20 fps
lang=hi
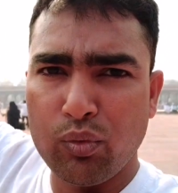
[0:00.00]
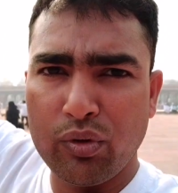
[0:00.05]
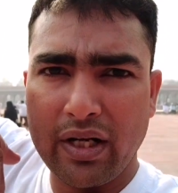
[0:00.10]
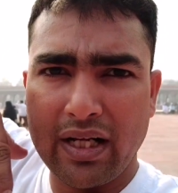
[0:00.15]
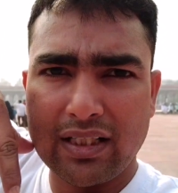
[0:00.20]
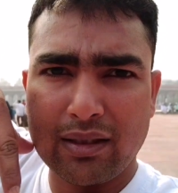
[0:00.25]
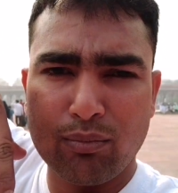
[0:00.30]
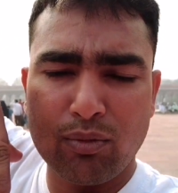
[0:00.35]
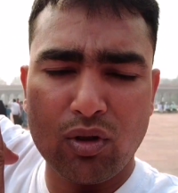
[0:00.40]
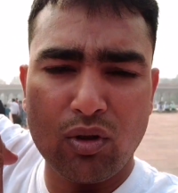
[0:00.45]

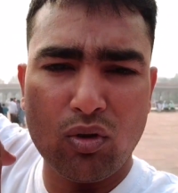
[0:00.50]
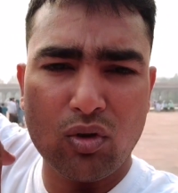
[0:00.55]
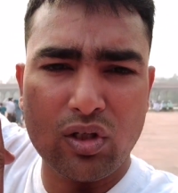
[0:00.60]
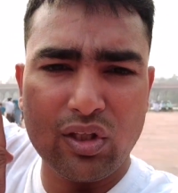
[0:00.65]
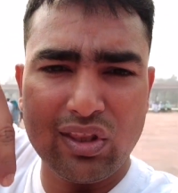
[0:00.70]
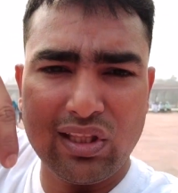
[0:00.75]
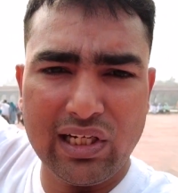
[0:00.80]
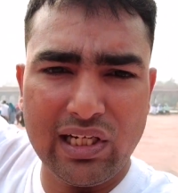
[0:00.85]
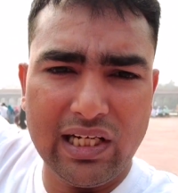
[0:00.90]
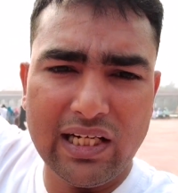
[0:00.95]
पूरा समझ लो
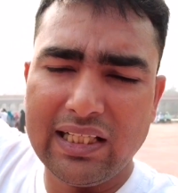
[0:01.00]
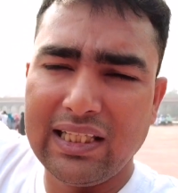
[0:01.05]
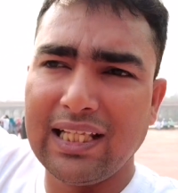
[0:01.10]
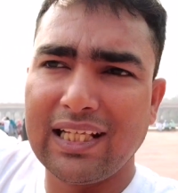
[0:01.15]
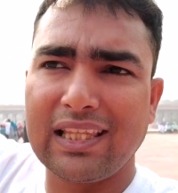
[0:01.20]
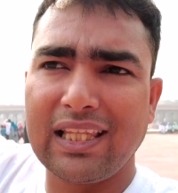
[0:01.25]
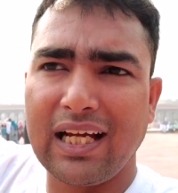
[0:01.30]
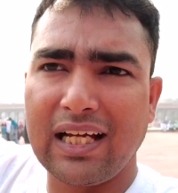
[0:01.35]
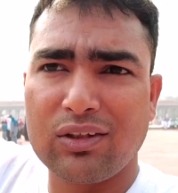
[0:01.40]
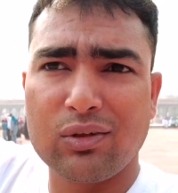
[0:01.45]
कि दिल्ली
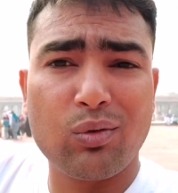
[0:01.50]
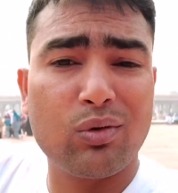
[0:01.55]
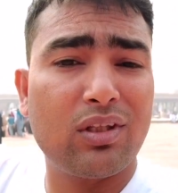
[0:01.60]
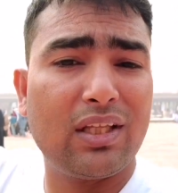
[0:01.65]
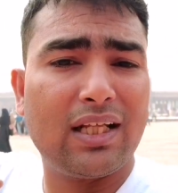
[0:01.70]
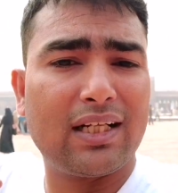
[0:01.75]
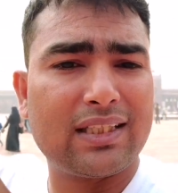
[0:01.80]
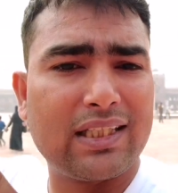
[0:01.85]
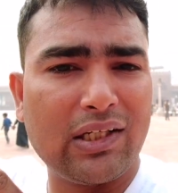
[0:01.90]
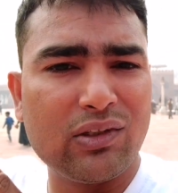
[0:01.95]
दिखता है तो
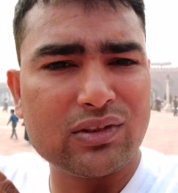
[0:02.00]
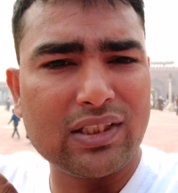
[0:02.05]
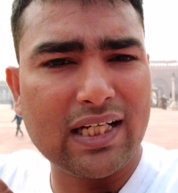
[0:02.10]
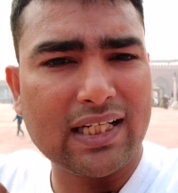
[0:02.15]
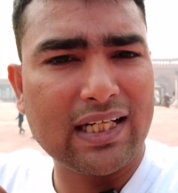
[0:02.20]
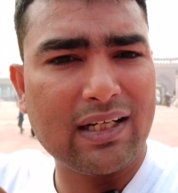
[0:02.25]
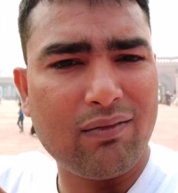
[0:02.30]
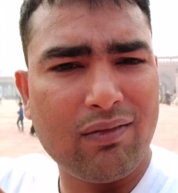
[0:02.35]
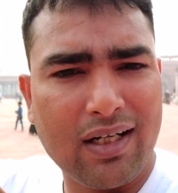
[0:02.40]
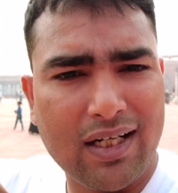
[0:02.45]
देखता हूँ जाके